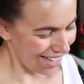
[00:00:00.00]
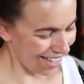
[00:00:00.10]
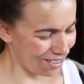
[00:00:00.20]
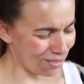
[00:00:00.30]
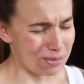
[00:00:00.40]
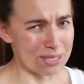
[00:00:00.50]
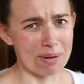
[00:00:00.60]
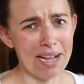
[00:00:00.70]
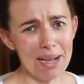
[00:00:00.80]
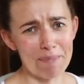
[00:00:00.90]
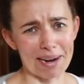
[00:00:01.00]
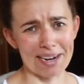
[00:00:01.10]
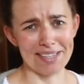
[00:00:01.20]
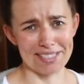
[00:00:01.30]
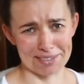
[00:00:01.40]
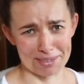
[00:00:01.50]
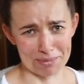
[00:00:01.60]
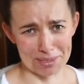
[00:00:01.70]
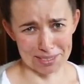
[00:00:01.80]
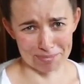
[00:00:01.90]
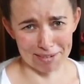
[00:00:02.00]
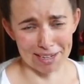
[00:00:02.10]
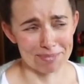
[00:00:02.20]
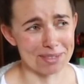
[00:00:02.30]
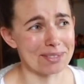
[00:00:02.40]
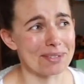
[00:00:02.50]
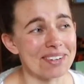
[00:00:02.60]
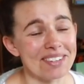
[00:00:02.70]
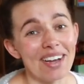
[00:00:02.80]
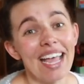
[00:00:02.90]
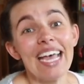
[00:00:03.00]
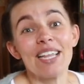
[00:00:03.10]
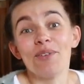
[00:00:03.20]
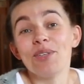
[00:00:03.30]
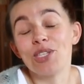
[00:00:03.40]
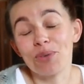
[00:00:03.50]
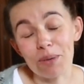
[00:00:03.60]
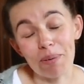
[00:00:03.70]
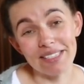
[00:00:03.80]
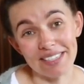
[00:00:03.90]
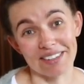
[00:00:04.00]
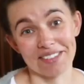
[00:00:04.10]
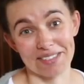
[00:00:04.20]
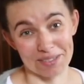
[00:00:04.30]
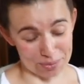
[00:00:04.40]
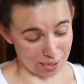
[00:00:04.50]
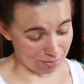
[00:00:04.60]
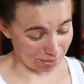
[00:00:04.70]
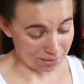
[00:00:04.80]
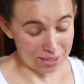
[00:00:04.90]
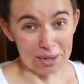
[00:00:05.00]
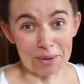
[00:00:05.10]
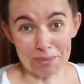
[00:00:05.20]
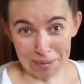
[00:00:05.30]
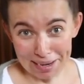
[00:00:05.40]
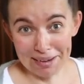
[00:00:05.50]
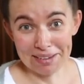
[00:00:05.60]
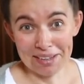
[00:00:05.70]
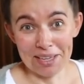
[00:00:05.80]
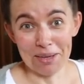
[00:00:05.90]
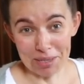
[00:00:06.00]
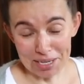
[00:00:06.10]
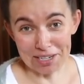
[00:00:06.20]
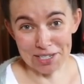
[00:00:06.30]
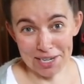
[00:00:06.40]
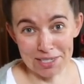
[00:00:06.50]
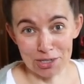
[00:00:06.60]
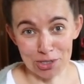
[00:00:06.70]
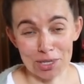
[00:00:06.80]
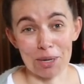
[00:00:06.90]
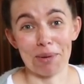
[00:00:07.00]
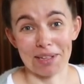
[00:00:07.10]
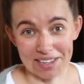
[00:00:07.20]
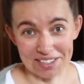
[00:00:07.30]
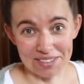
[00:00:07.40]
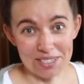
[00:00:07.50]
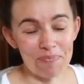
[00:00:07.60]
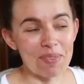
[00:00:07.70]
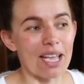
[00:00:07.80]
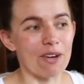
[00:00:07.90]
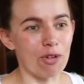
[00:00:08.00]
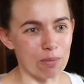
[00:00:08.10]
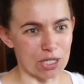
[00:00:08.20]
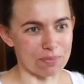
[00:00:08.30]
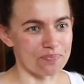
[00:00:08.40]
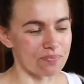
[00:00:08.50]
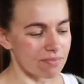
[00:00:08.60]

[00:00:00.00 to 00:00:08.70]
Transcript: и, в общем, проклятие свои будете отправлять в мою сторону, но ничего не поделать, ну, как бы, грудь моя, и мне решать, что к ней прикладывать. В общем,